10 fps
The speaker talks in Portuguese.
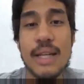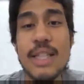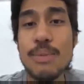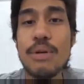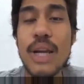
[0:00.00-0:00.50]
Aí
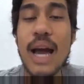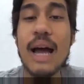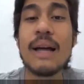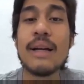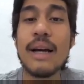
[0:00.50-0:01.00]
vocês precisam
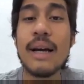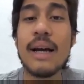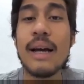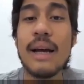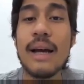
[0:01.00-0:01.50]
criar
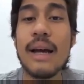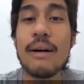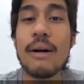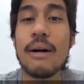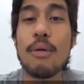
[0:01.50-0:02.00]

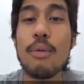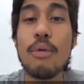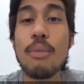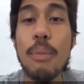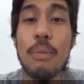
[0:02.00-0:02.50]
é,
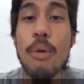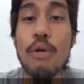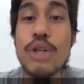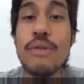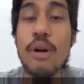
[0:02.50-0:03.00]
um, um,
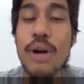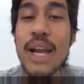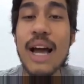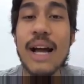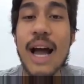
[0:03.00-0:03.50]
pouco de
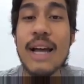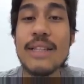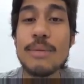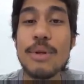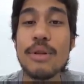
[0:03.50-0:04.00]
vergonha na cara,
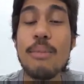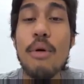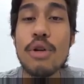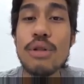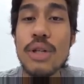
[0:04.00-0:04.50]
vocês precisam ter um
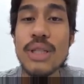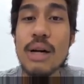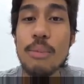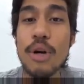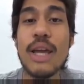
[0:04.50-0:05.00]
pouco de
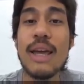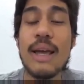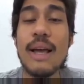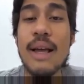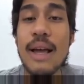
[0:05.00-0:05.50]
noção,
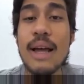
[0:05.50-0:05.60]
porque